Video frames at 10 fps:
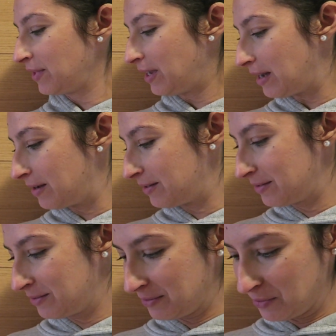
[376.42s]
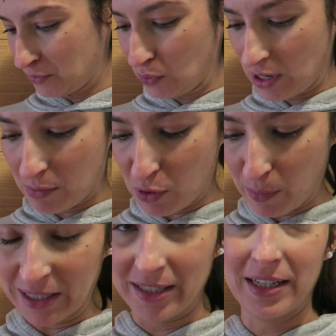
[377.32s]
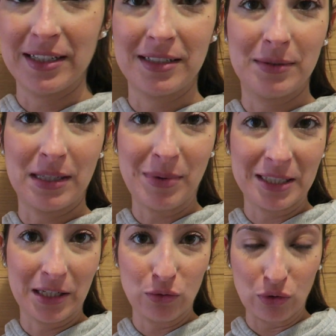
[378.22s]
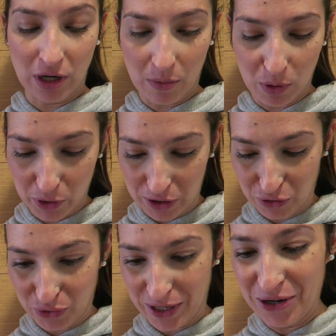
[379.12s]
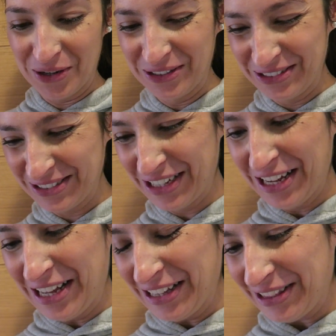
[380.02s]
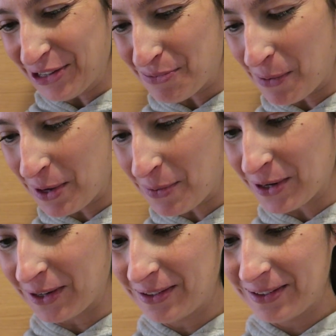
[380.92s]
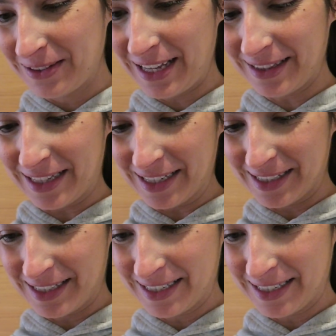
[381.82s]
Una mopa. Una mopa tienes. Está pasando un trapo por el suelo. Toma, mi amor, dientes.